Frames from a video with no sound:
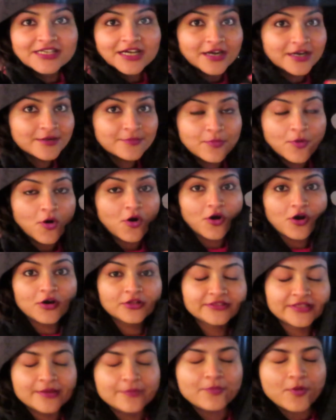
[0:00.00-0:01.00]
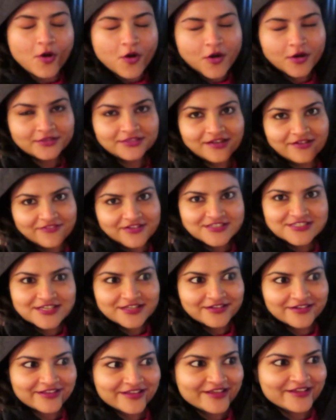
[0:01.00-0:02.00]
ठंड बहुत है बहुत हवा
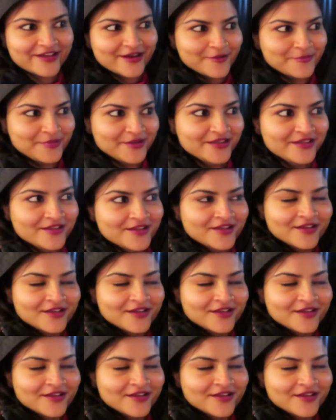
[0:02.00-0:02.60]
चल रही है यहाँ पे